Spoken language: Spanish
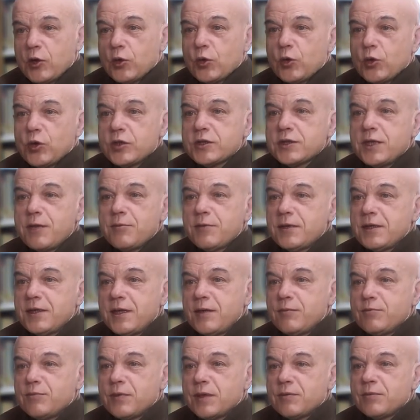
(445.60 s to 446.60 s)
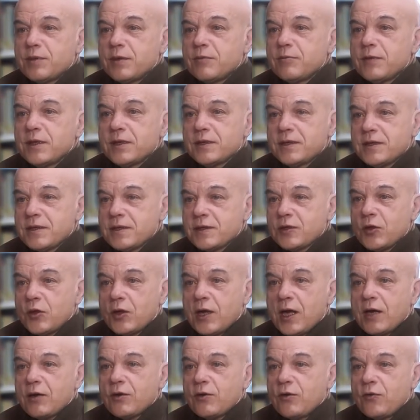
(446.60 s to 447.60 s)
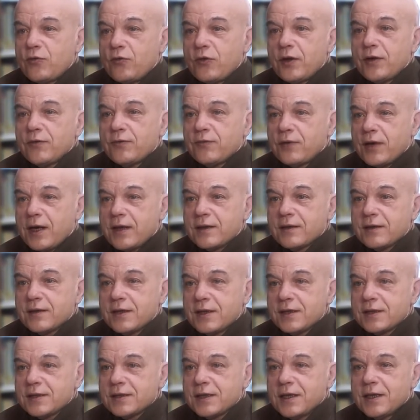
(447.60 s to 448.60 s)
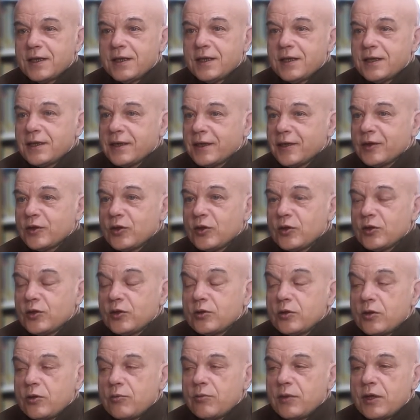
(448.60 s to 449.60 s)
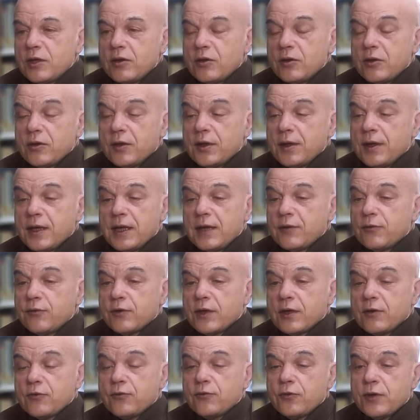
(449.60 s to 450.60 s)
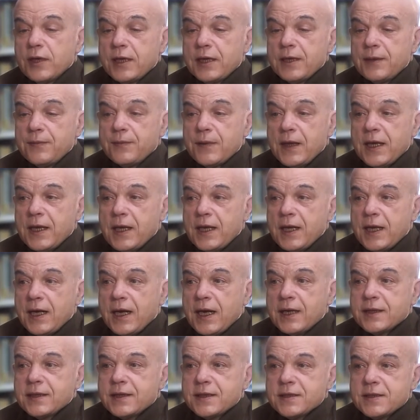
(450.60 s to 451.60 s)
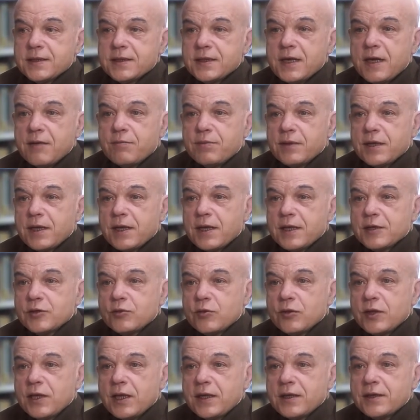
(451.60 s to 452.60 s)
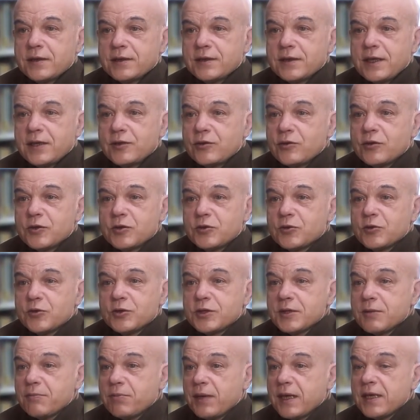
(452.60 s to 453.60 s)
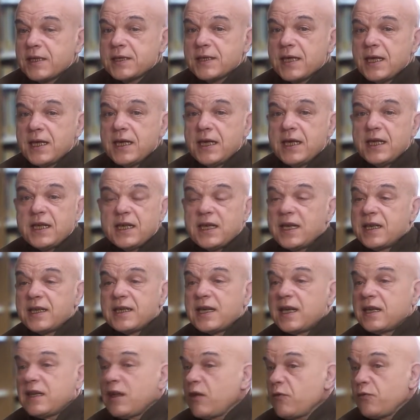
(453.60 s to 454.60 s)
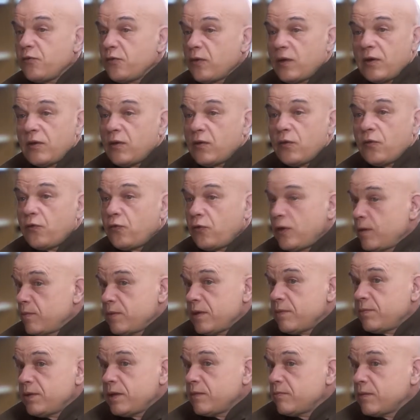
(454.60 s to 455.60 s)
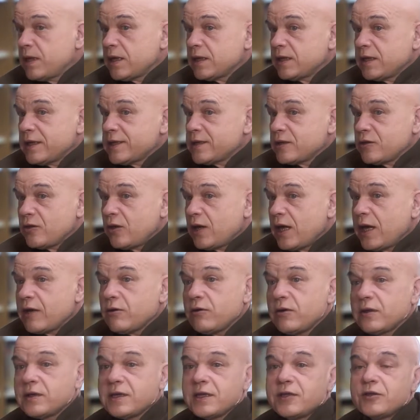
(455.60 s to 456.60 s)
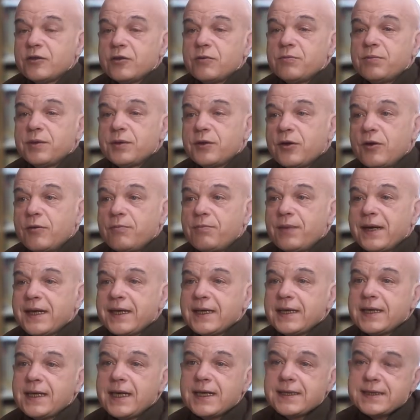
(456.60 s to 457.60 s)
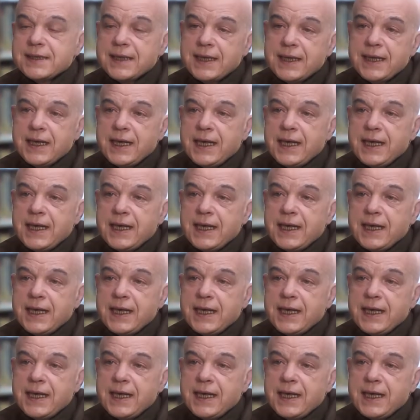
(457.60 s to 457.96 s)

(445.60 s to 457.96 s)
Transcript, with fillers: curiosamente, mi primer texto largo fue en francés, que yo no me lo, eh, que fue la tesina para la Escuela de Altos Estudios de París, que en realidad fue mi primer texto largo de ciento y pico páginas.